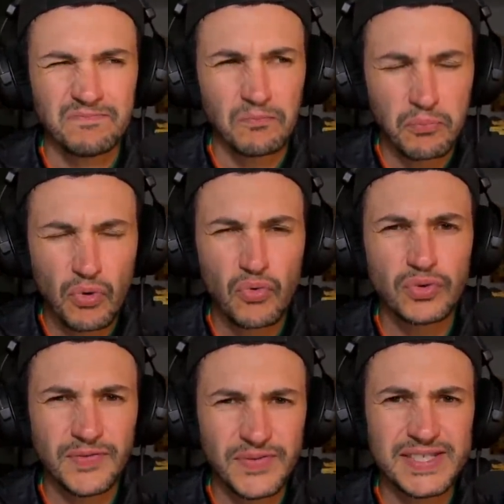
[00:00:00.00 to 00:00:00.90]
beaucoup
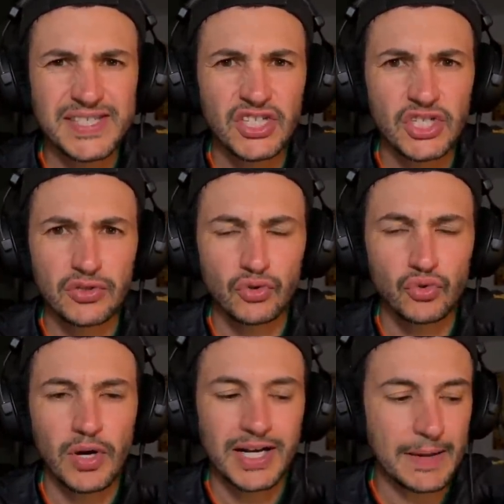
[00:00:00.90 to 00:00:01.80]
de physique chez ce
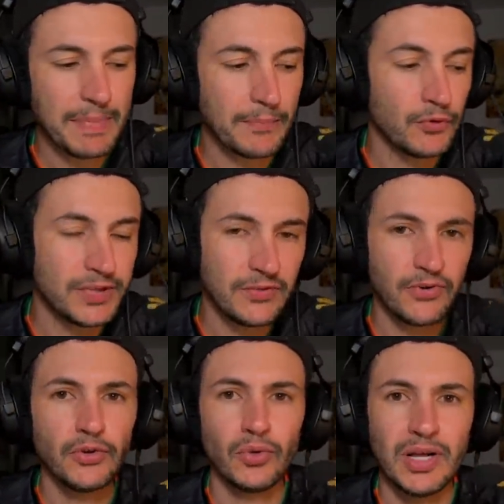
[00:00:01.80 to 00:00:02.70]
joueur capable de
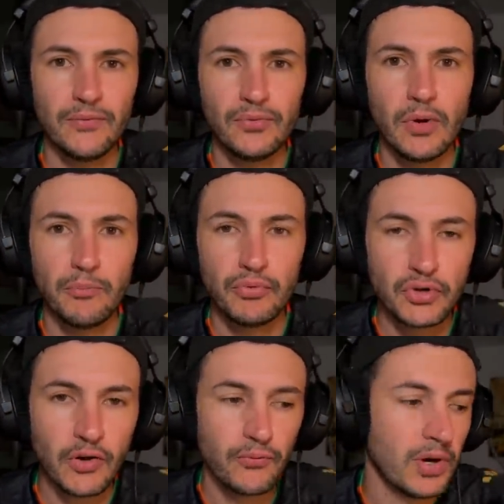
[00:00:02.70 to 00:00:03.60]
défendre. On l'a vu euh,
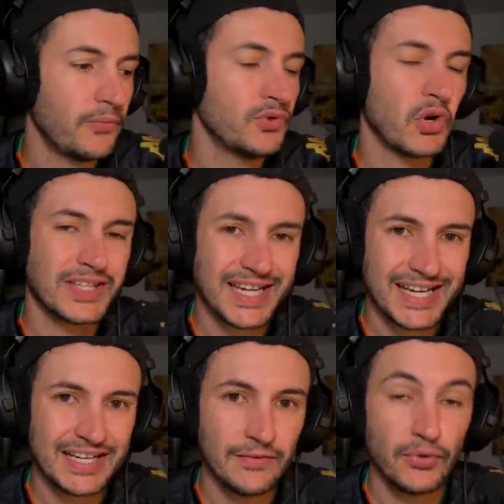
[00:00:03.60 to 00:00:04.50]
plusieurs fois venir,
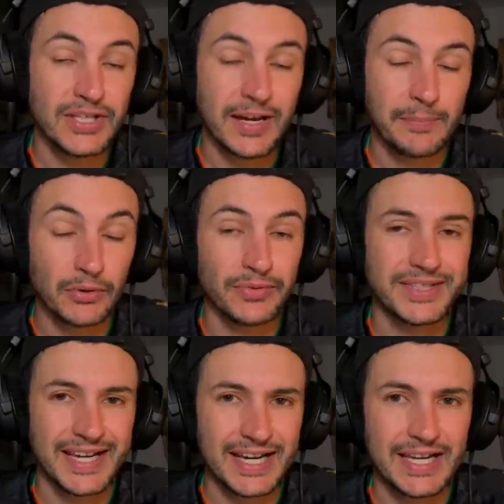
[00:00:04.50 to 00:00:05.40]
tacler, venir pardon,
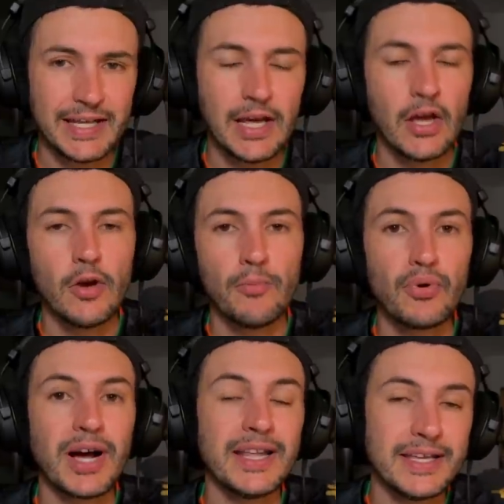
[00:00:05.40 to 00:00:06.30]
tacler
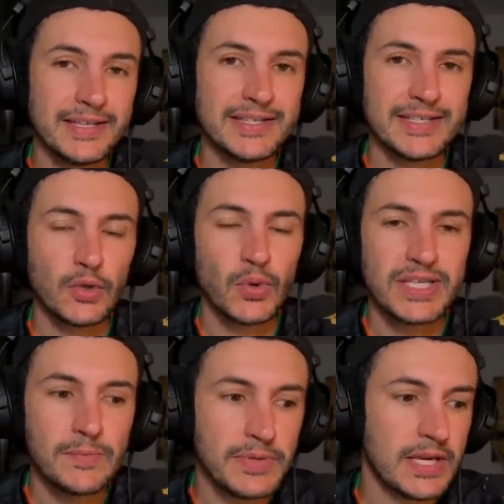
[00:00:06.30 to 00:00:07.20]
pour aller aider ses
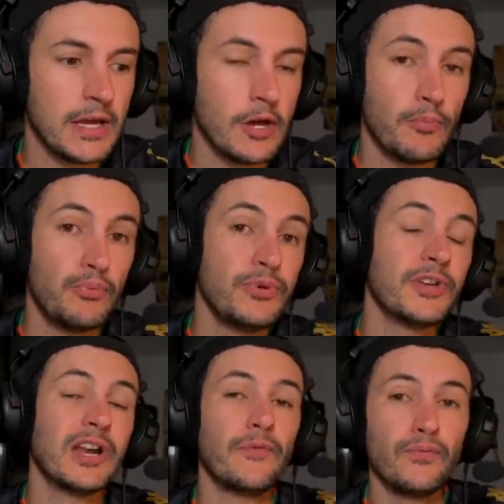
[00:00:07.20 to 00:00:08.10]
coéquipiers, puis
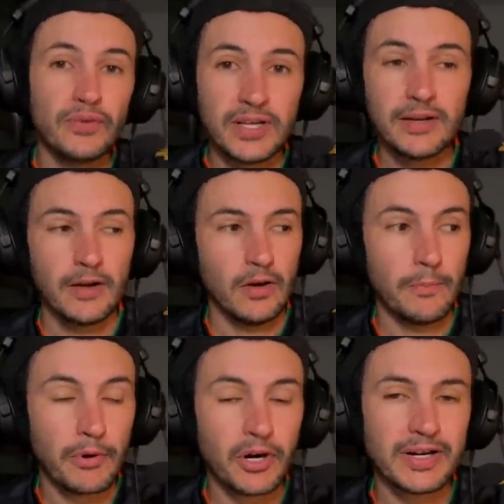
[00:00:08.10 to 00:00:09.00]
dans la foulée euh,
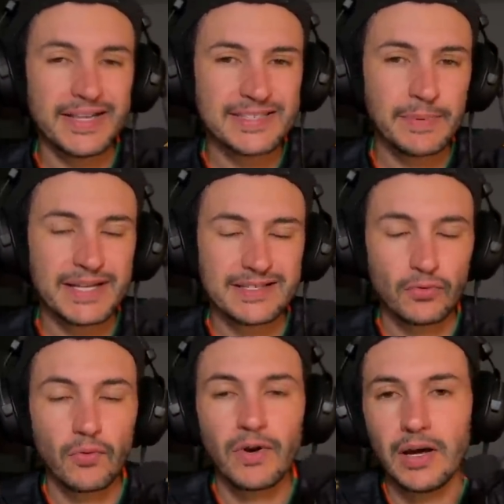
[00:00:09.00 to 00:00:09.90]
prendre l'espace.
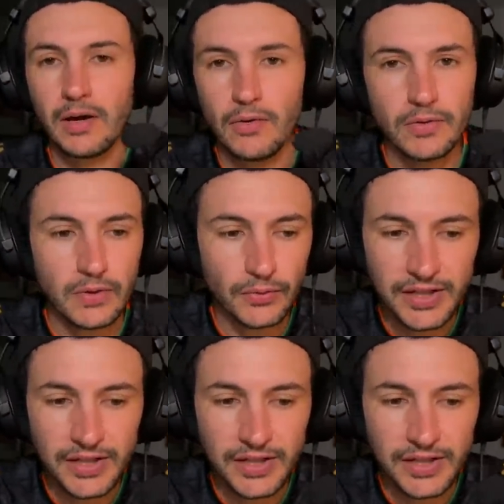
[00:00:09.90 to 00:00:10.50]
Donc voilà, on